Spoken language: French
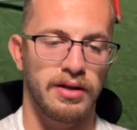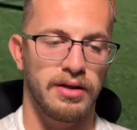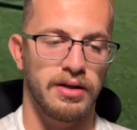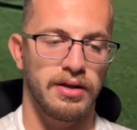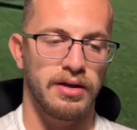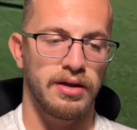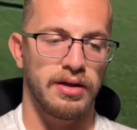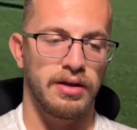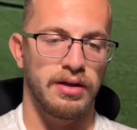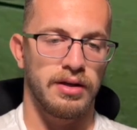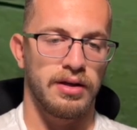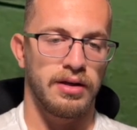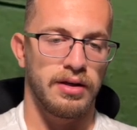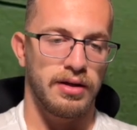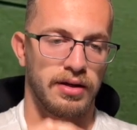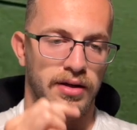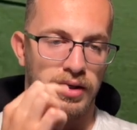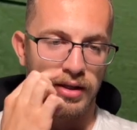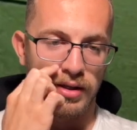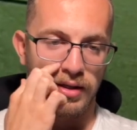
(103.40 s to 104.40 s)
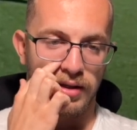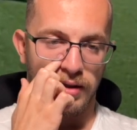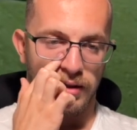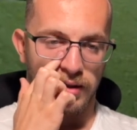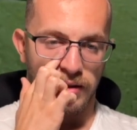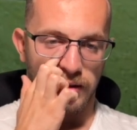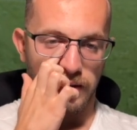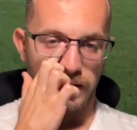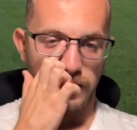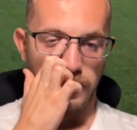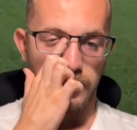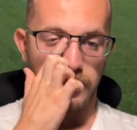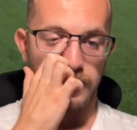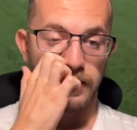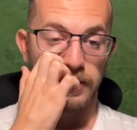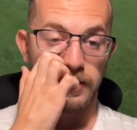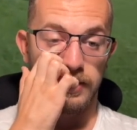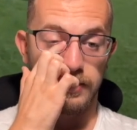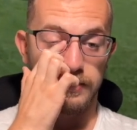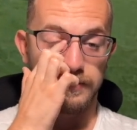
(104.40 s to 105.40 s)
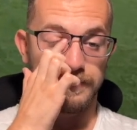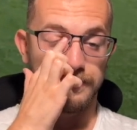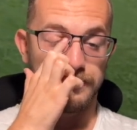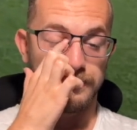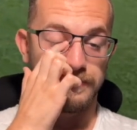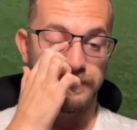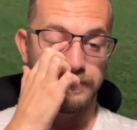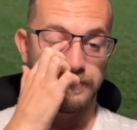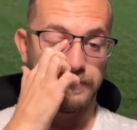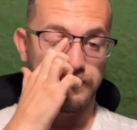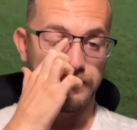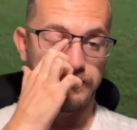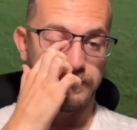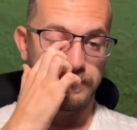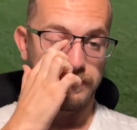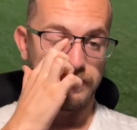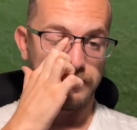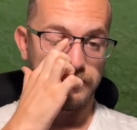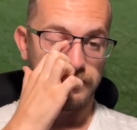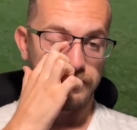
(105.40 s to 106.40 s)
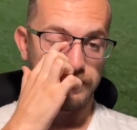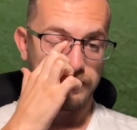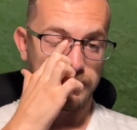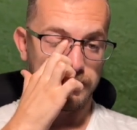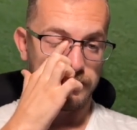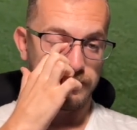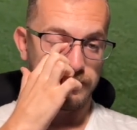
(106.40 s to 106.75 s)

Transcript: Adieu. C'est bon Allez bon messieurs